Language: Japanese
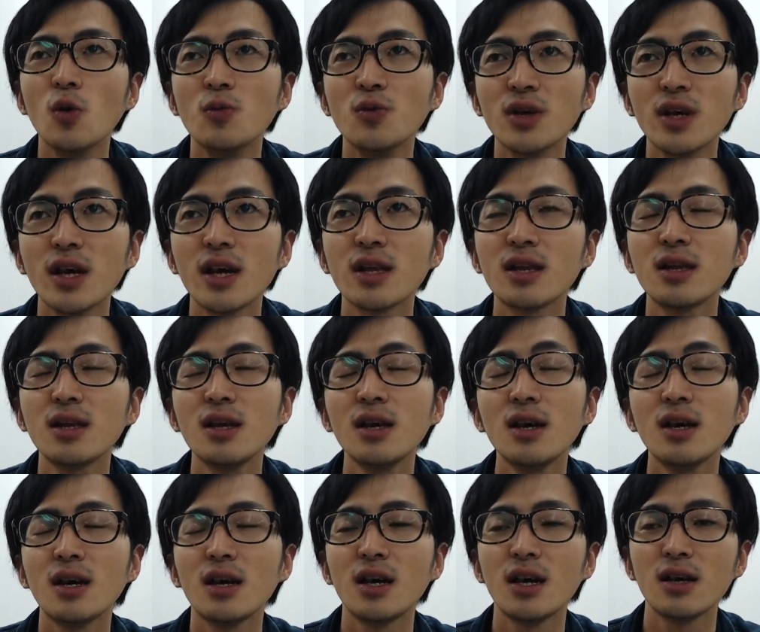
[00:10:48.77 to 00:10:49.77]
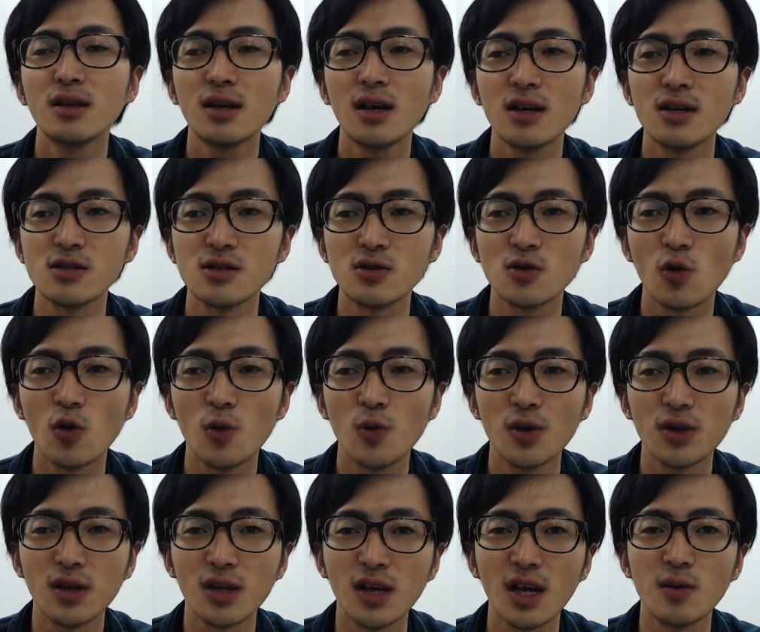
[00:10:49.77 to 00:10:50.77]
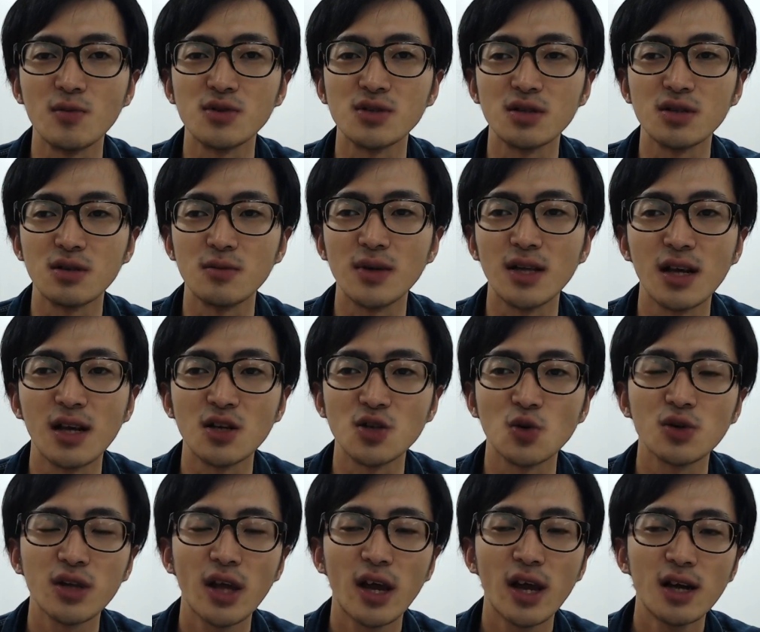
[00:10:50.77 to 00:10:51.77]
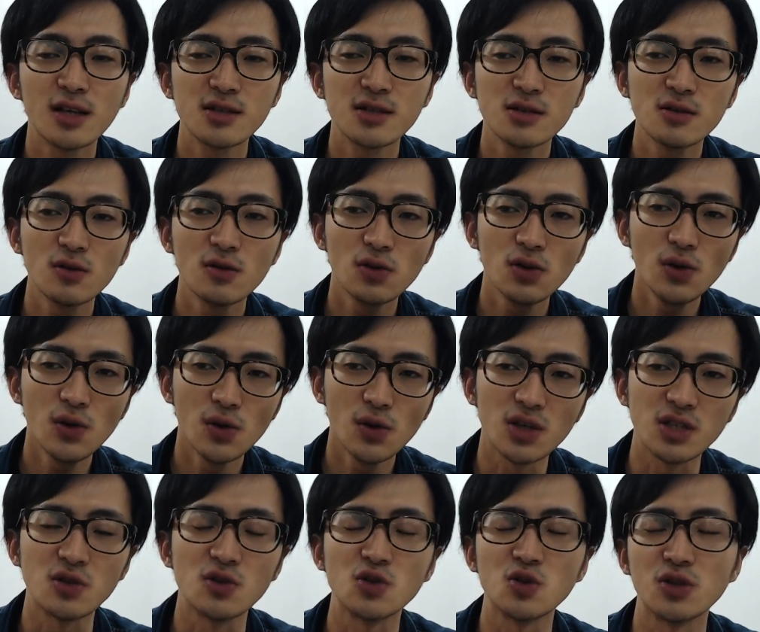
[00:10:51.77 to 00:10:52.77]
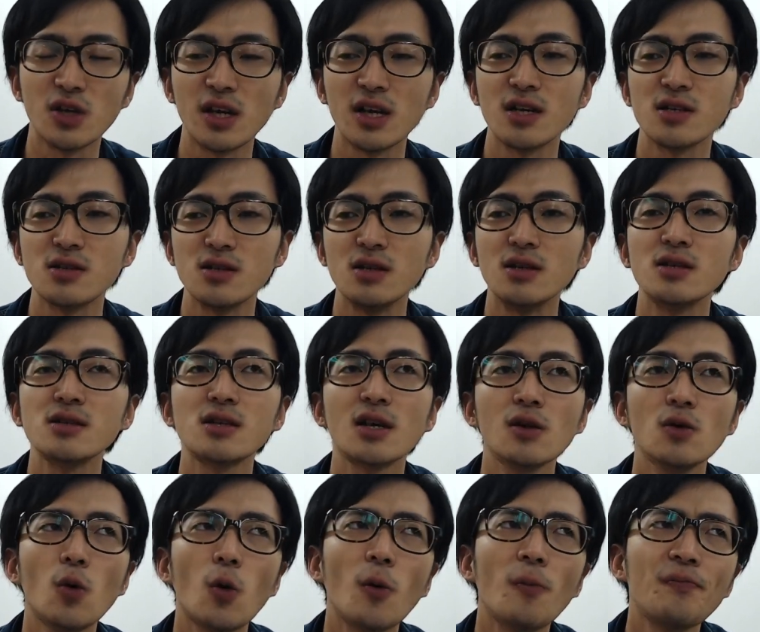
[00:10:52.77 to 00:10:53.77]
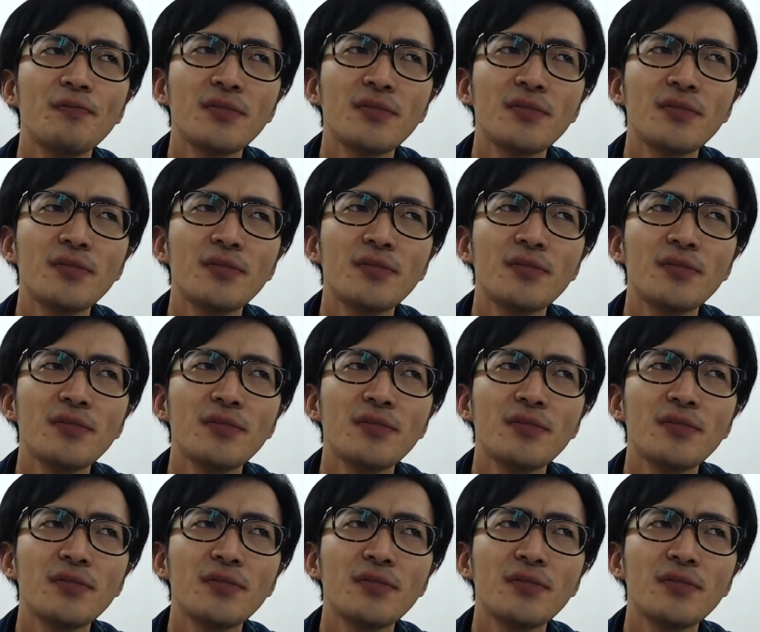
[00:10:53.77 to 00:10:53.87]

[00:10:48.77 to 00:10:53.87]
う向き合って部屋の中でずっとこもってゲームするみたいな状態が続くと依存症になりやすいんですけど、